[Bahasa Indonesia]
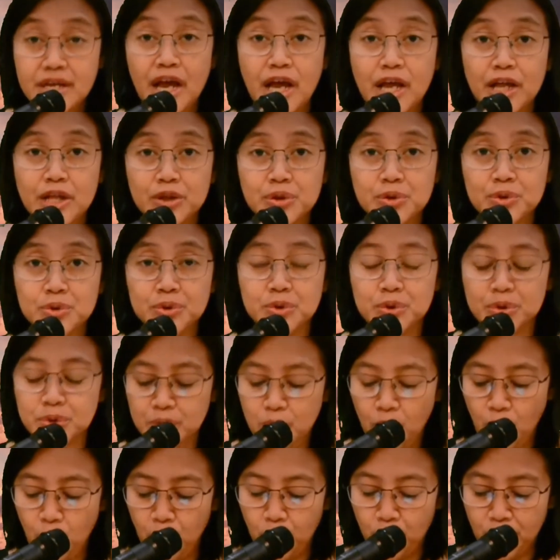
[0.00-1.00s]

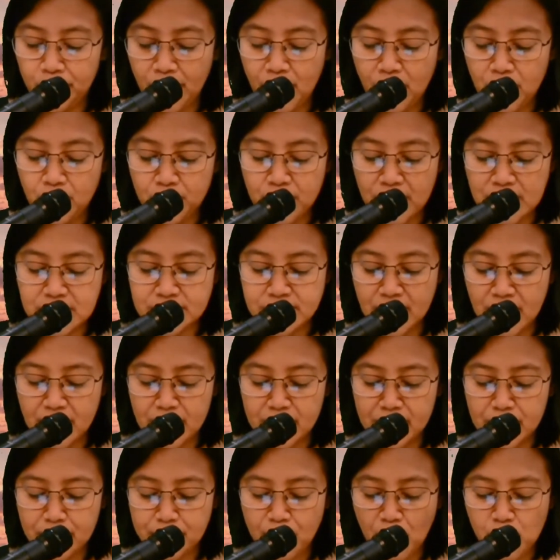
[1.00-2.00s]
yaitu orang-orang
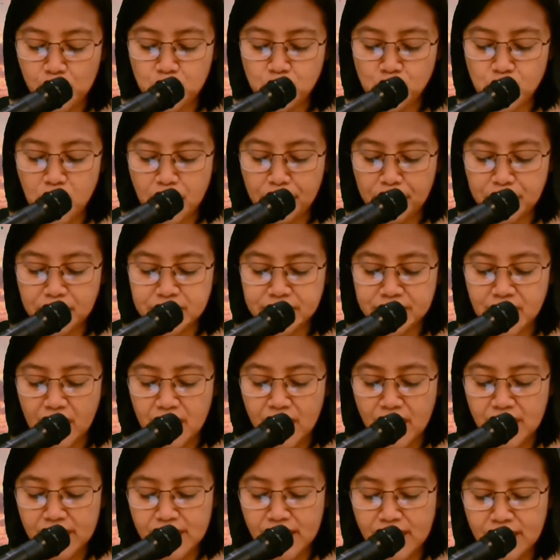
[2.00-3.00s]
Israel yang melakukan
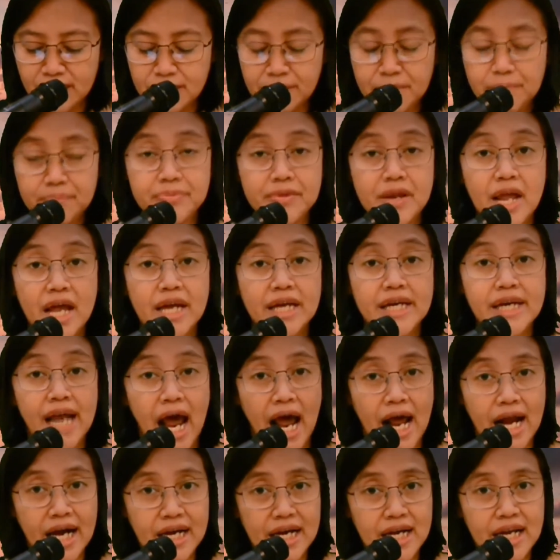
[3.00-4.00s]
perjalanan
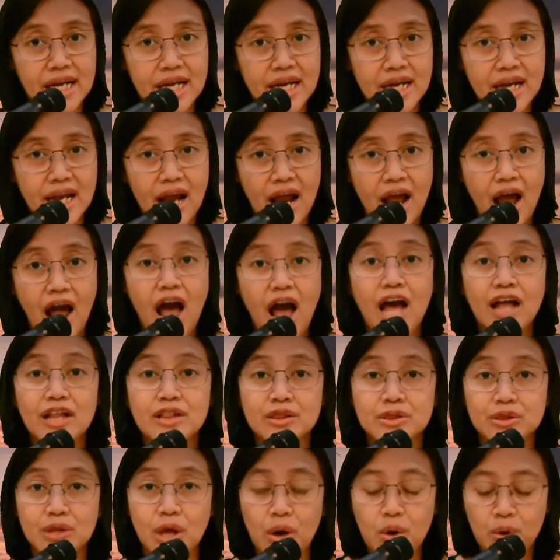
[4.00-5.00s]
dari
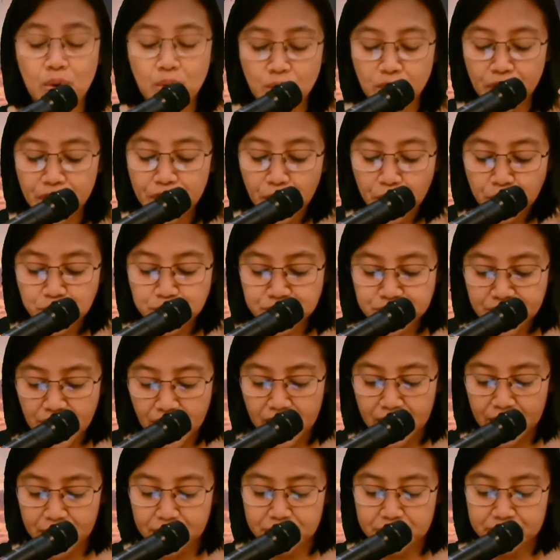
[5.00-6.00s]
atau ke
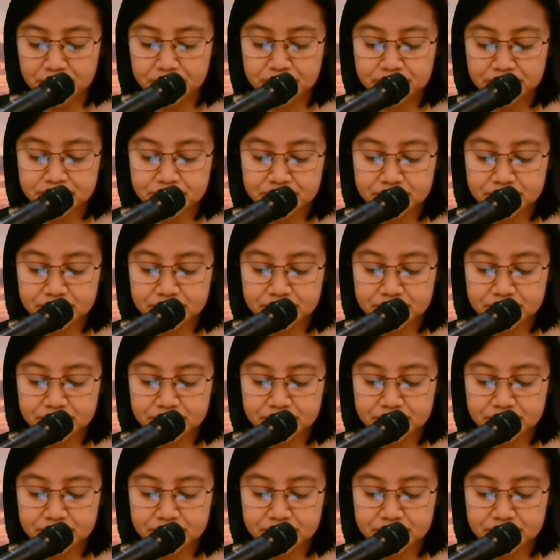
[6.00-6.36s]
Yerusalem.